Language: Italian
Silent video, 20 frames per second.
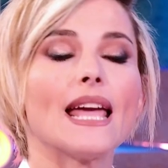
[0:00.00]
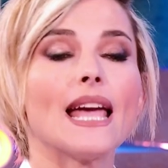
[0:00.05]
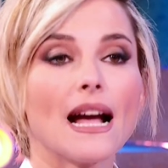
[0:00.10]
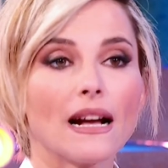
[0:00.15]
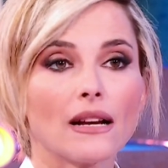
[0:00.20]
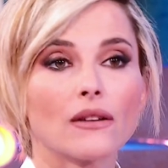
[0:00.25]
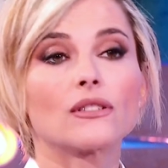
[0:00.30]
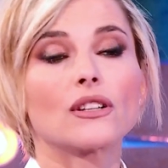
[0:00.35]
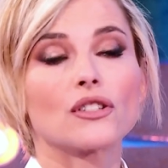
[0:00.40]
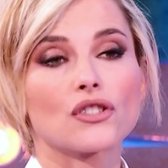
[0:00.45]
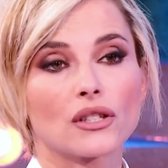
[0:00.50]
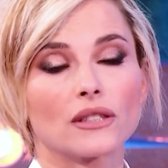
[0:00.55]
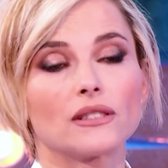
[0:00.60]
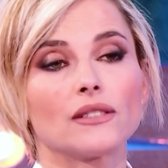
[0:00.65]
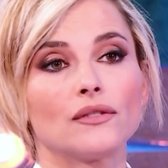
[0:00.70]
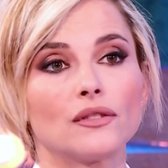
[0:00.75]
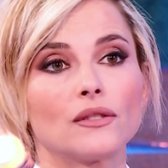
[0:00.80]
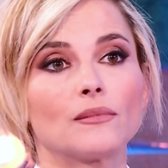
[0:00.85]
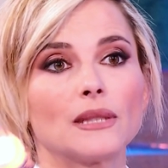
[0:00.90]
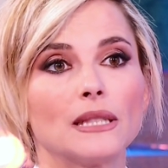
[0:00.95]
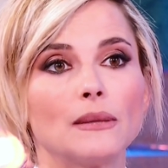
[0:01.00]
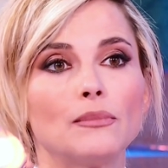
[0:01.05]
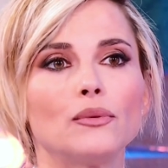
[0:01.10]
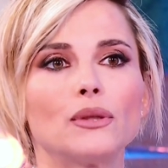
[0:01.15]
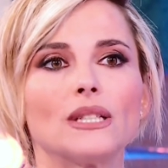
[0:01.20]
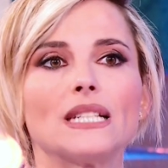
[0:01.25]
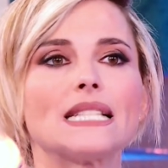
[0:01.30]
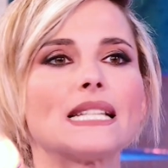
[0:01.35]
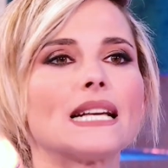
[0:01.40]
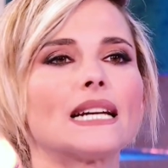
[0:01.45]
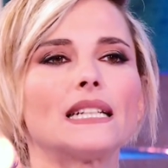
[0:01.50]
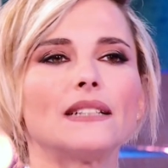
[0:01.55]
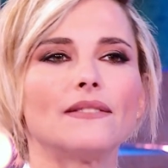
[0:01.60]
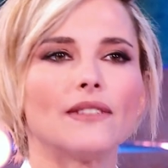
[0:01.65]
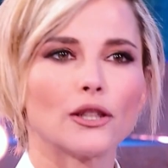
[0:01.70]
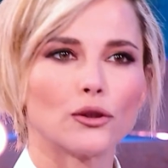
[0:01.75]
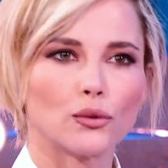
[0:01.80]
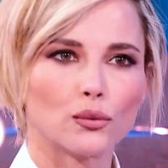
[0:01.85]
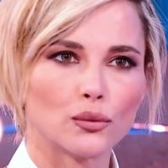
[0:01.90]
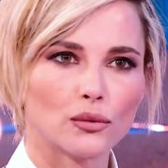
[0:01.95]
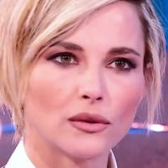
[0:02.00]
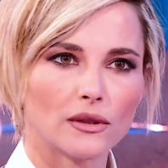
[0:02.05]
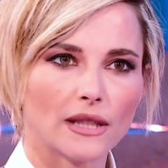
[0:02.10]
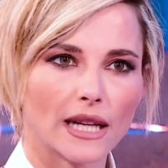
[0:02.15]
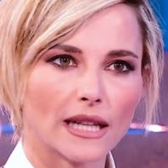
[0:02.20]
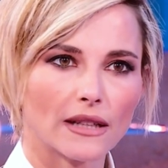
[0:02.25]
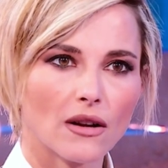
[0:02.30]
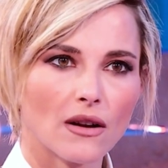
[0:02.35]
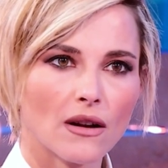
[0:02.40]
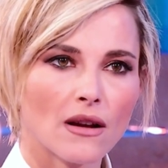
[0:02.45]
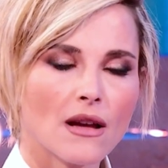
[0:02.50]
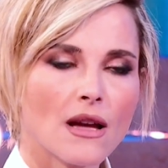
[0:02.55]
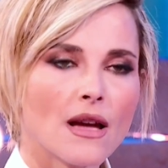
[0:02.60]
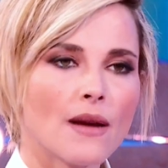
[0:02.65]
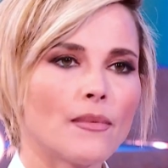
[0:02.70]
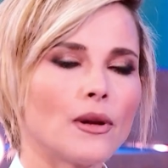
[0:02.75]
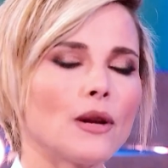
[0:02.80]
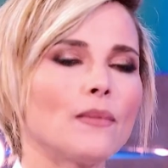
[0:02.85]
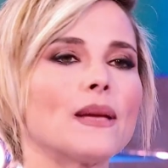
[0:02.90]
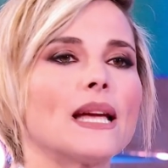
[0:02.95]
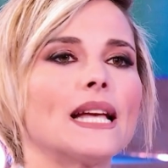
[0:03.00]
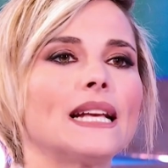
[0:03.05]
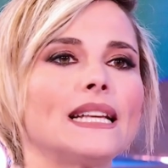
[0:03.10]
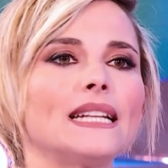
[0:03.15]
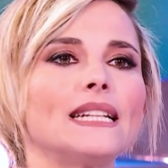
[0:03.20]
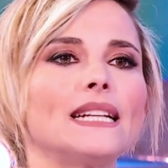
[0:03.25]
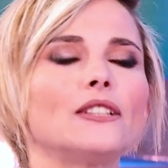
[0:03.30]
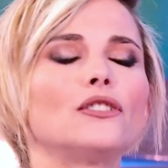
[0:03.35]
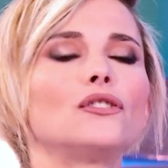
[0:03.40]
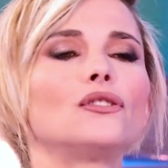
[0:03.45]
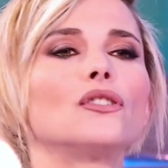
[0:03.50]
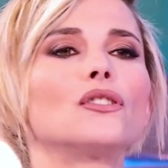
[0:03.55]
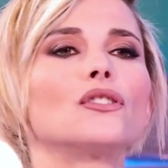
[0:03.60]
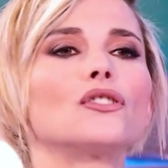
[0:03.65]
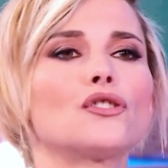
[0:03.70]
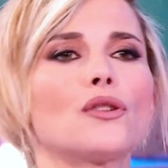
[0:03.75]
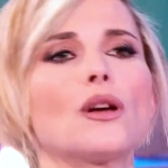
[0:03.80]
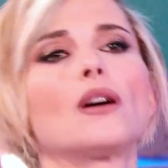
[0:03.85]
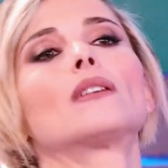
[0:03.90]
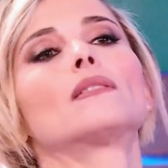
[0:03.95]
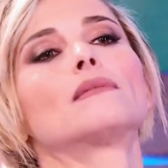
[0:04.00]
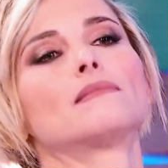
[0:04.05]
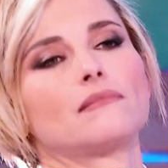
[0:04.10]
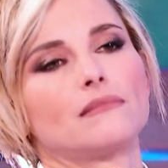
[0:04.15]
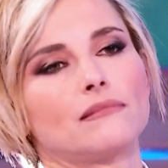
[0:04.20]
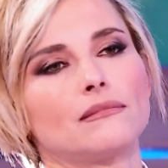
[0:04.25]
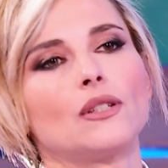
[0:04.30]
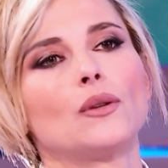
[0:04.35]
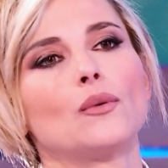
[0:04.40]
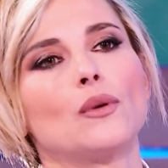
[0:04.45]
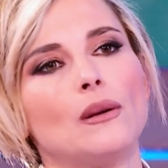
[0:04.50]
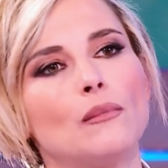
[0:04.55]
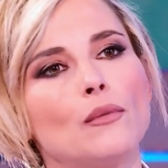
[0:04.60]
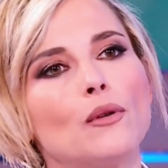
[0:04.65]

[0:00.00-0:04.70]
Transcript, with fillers: e anche una certa forma di purezza arriva tutta, no? Però sì. mi hai anche detto, cioè, in quel